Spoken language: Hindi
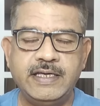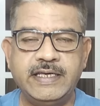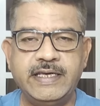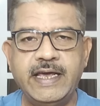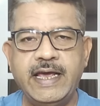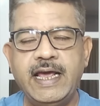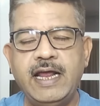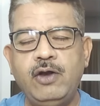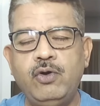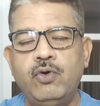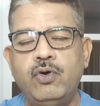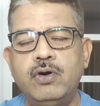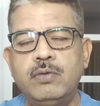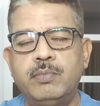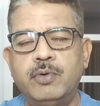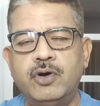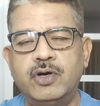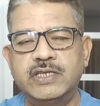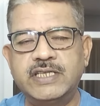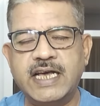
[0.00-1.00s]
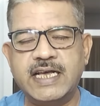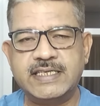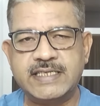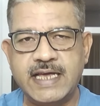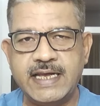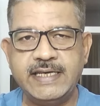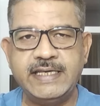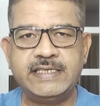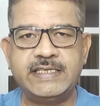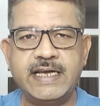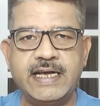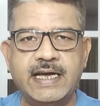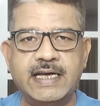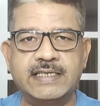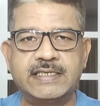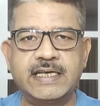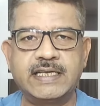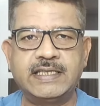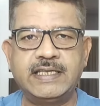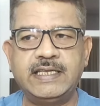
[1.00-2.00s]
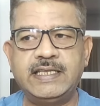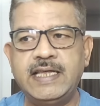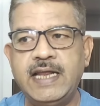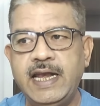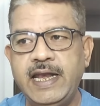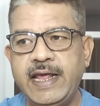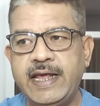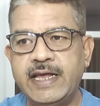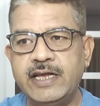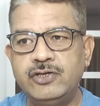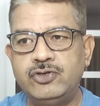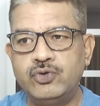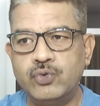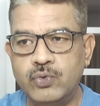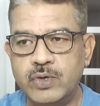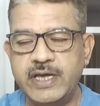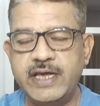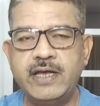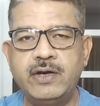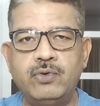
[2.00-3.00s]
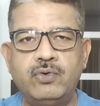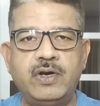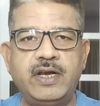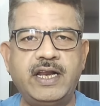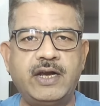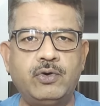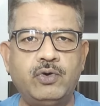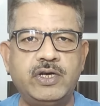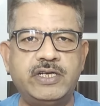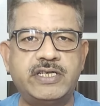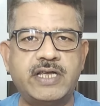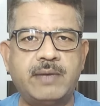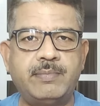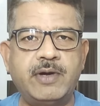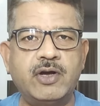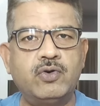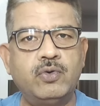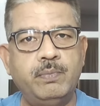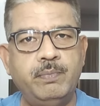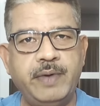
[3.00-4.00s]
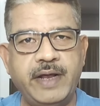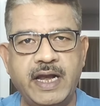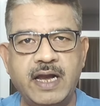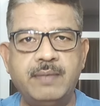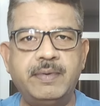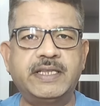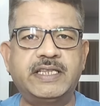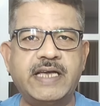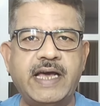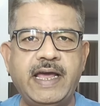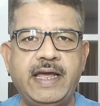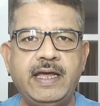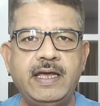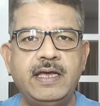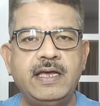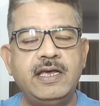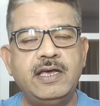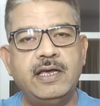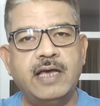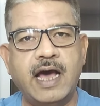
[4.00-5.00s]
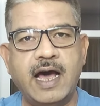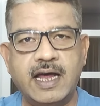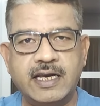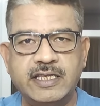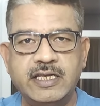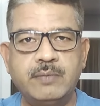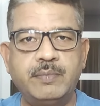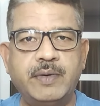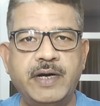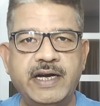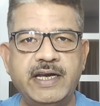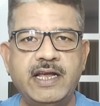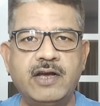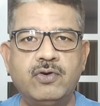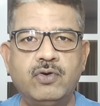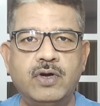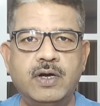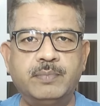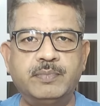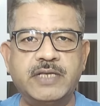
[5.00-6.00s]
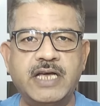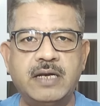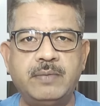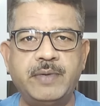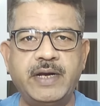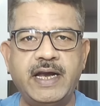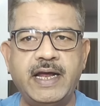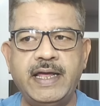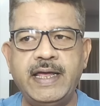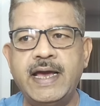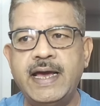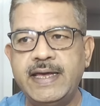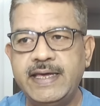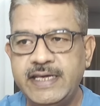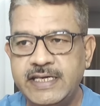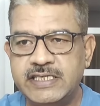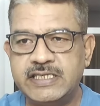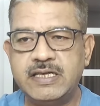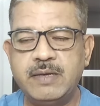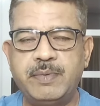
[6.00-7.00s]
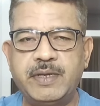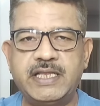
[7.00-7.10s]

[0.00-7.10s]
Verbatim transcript: ये लोग बहुत आसानी से कर सकते थे लेकिन चूंकि इन्होंने रोहित शर्मा को बिना बताए हार्दिक पांड्या को कप्तान बनाया इससे